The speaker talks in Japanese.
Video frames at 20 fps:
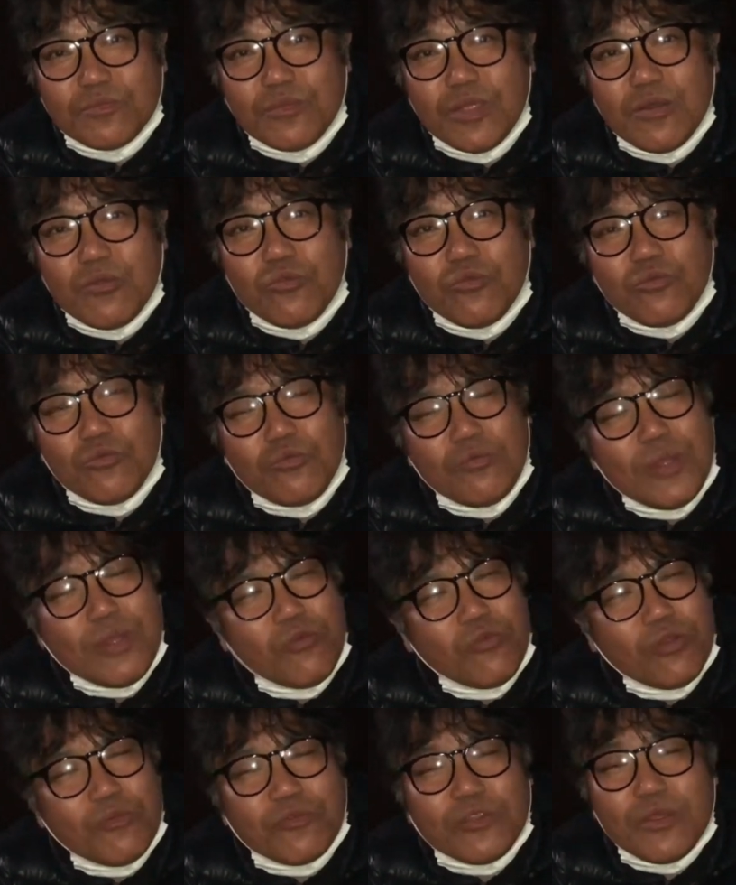まあ、まあ
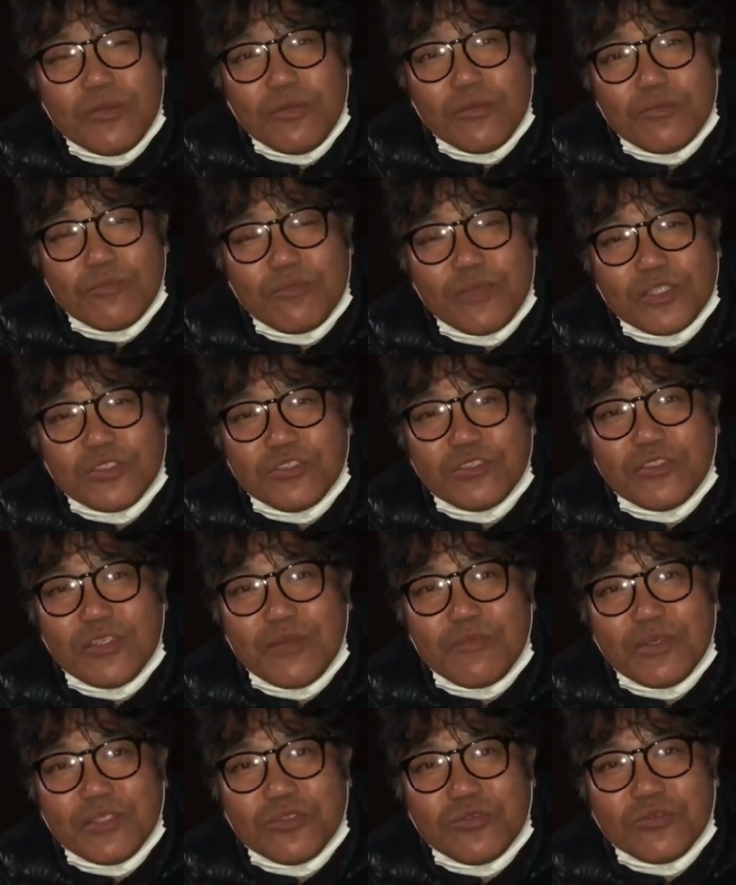俺もねバス釣りあ
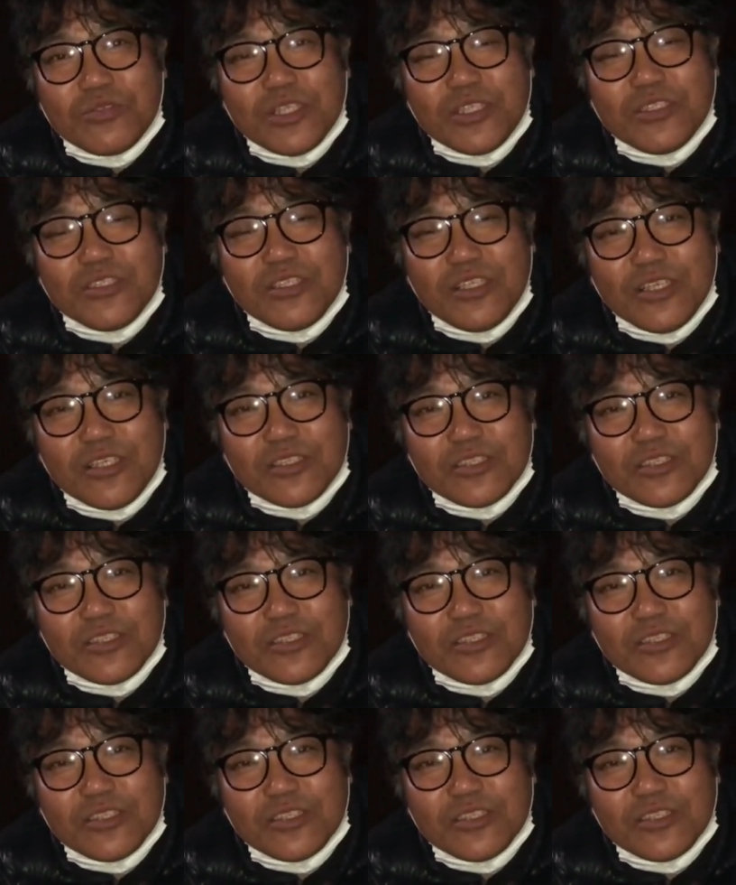んまりそんなにね、うん、